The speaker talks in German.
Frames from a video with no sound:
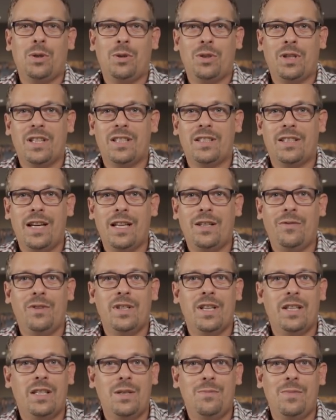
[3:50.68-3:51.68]
ich euch gezeigt,
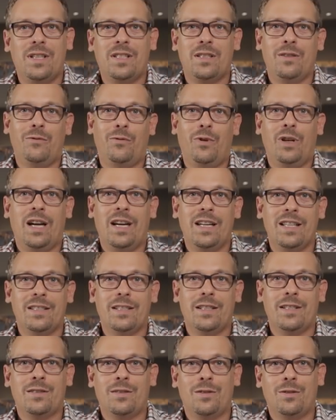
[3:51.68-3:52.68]
wie ihr Dimmer sinnvoll
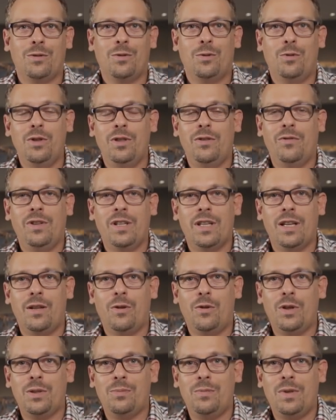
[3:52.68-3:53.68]
einsetzt und wie ihr
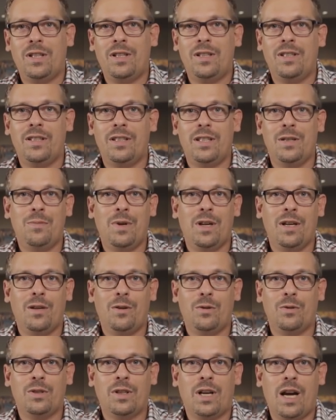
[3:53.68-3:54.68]
Leuchtmittel,
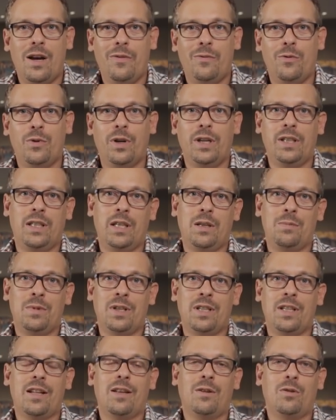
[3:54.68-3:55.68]
Dimmer und Trafo richtig
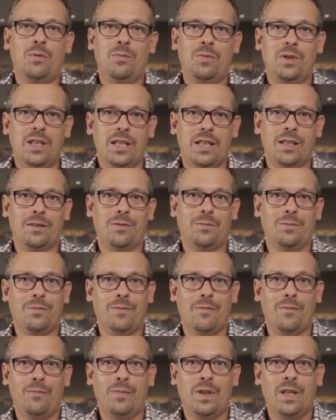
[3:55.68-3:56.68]
miteinander kombiniert.
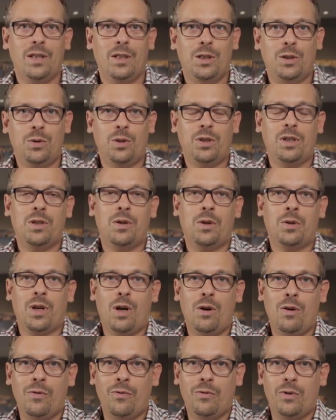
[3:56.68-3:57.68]
Solltet ihr euch
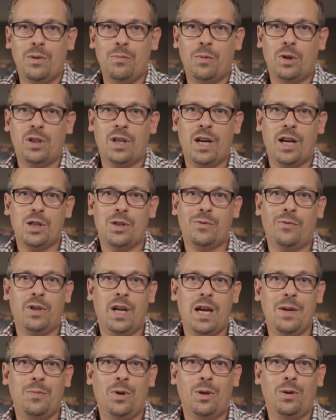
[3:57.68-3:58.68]
auch für die Montage
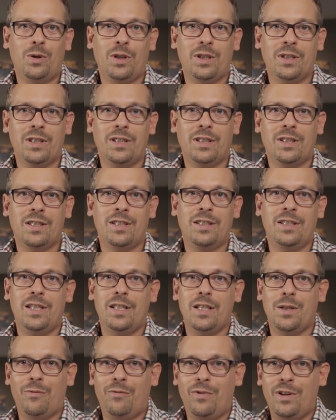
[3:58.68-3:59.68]
von Einbauleuchten
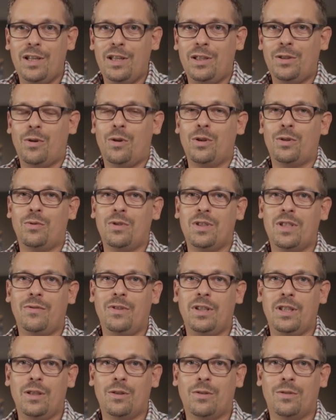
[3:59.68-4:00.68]
interessieren, empfehle ich euch unser
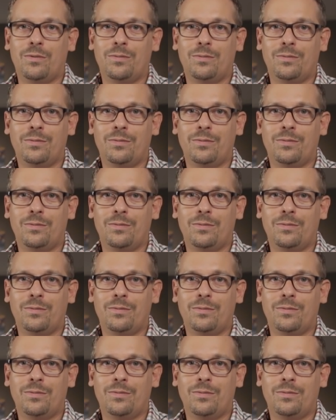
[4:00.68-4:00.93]
Video.